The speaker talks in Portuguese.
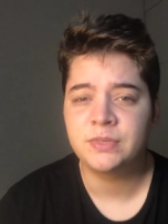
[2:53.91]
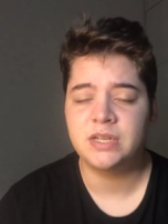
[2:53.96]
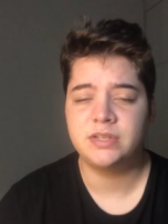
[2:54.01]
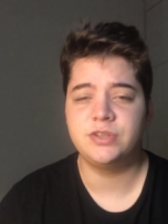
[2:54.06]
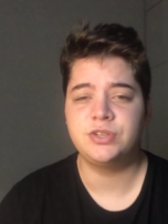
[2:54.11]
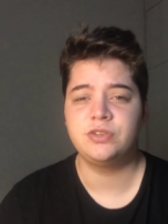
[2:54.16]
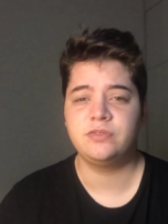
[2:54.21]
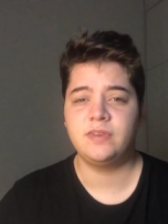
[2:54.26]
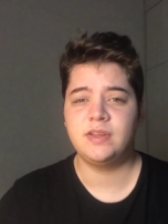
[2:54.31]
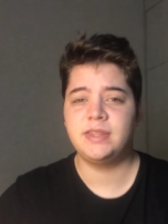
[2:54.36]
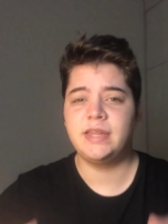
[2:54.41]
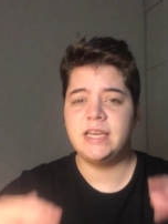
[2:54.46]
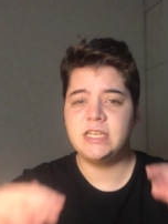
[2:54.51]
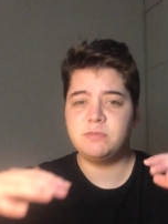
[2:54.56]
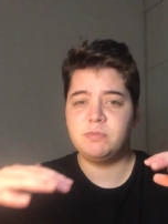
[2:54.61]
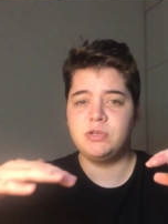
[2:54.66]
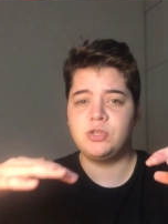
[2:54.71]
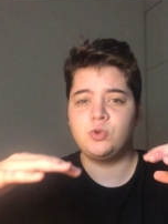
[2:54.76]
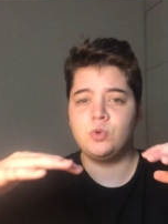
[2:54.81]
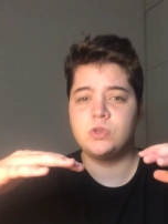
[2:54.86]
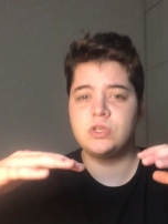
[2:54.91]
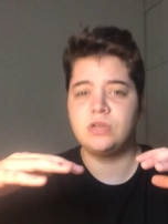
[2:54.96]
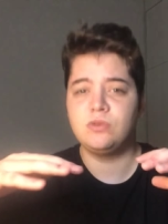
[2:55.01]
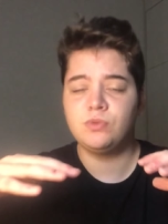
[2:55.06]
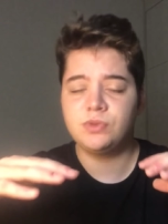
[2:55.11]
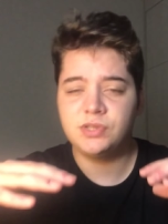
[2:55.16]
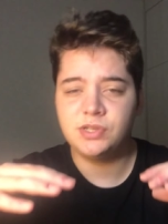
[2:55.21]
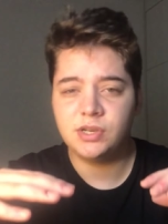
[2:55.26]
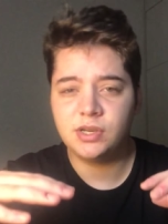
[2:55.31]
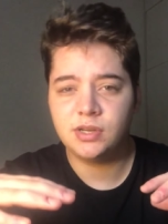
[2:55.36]
Se tiver 10 pessoas
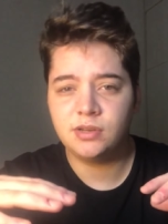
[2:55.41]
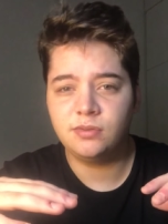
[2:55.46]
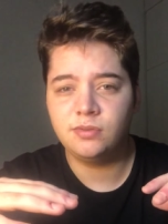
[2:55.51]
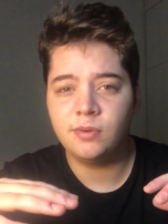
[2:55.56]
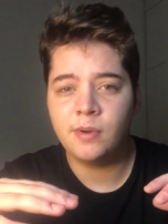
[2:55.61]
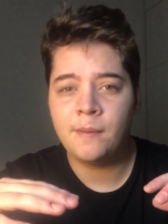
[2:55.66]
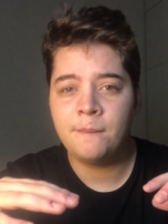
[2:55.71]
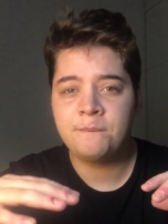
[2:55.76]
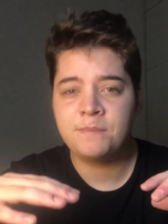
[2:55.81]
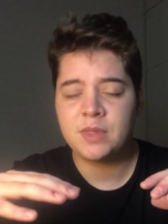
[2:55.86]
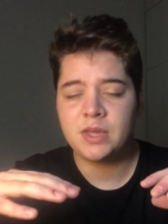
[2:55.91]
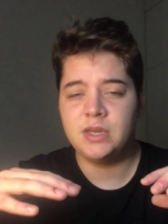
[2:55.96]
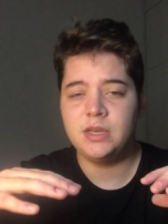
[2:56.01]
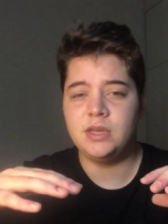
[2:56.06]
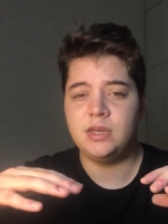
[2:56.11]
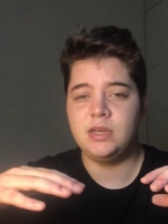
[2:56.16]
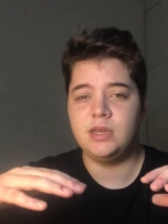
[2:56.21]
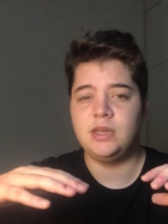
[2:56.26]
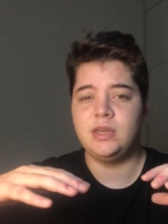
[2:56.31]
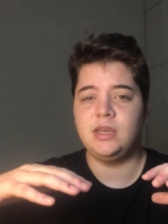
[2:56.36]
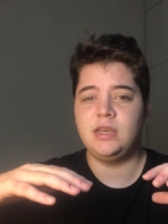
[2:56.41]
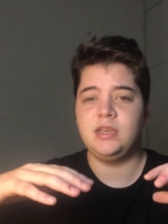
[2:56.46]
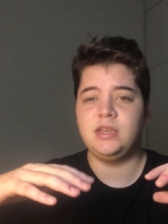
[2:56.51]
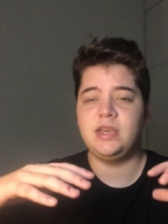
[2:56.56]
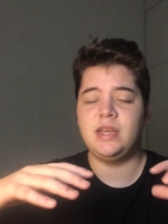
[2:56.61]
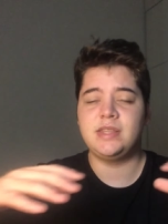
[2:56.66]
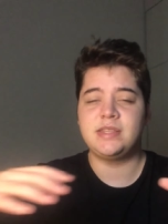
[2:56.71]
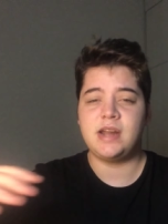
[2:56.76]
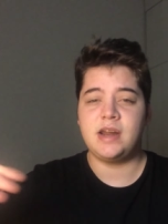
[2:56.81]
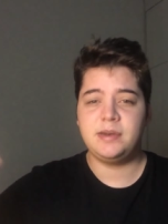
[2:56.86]
anunciando, e,
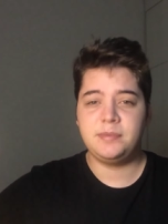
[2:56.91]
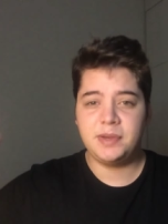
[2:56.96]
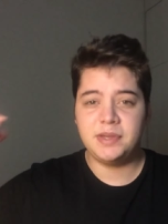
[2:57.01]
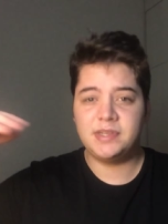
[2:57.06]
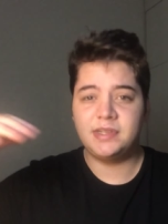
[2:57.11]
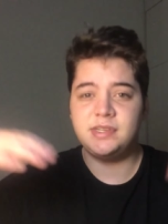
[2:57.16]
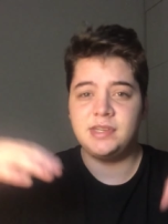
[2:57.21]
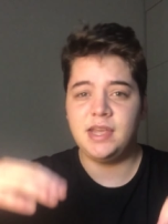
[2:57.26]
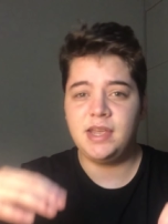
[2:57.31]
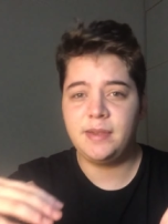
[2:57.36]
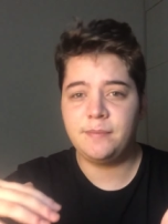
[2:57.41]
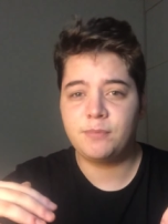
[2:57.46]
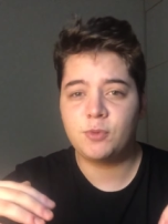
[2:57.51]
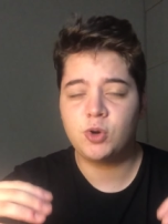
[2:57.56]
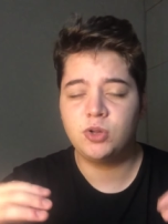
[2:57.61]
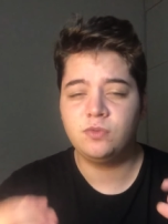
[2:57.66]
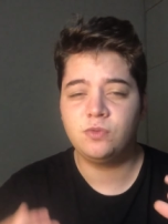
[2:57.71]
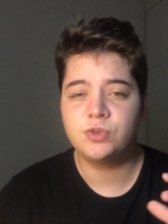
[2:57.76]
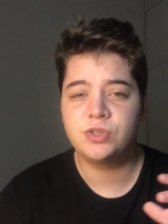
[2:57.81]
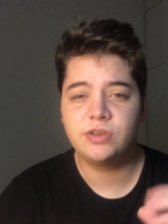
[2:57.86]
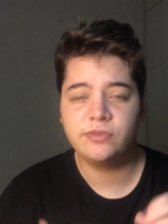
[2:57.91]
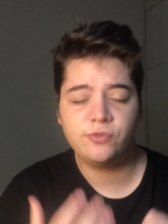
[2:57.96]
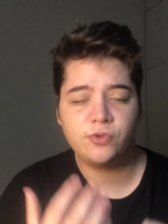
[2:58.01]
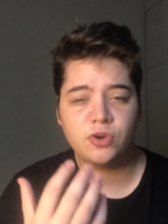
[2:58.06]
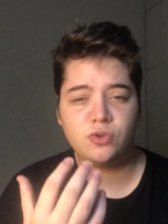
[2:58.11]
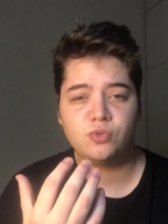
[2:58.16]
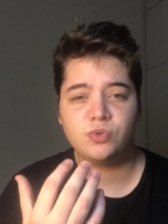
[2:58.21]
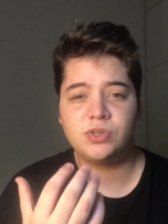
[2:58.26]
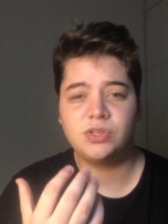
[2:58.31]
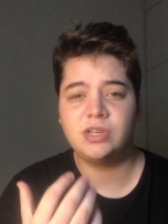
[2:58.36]
e entrarem mais 100, quando você
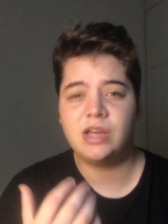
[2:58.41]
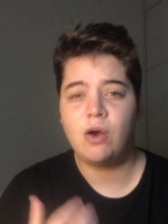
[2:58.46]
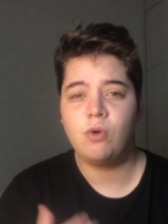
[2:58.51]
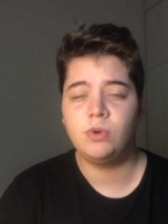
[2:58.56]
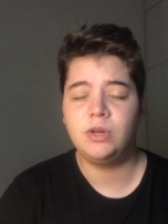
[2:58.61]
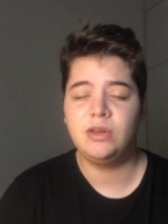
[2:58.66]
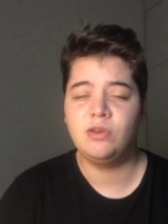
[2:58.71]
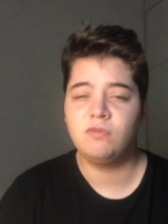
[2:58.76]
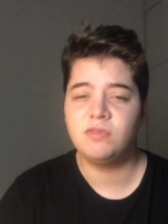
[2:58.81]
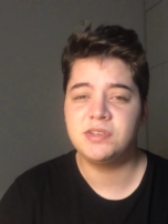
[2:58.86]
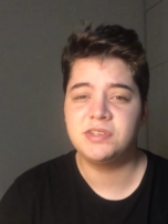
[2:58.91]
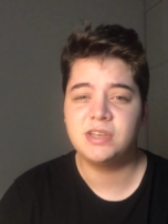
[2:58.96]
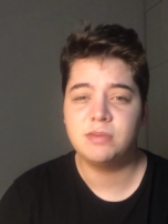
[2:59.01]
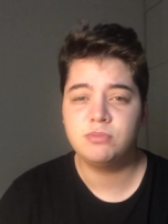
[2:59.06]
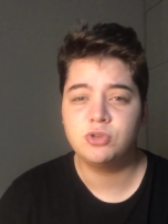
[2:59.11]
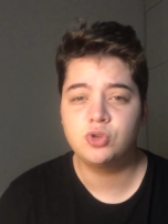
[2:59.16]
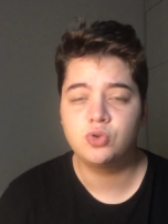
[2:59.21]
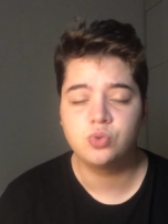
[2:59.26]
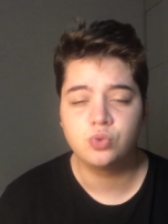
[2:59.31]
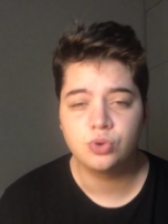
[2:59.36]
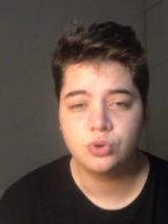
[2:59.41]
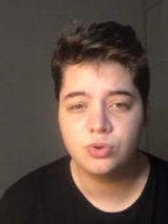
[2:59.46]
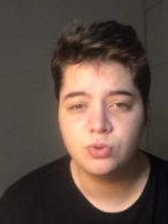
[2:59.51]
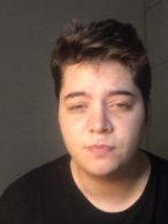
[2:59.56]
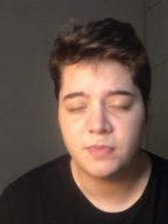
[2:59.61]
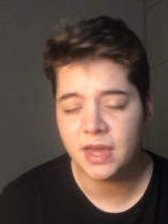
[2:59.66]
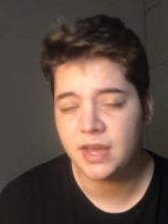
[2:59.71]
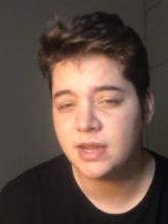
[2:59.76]
for anunciar, o leilão vai ser absurdo.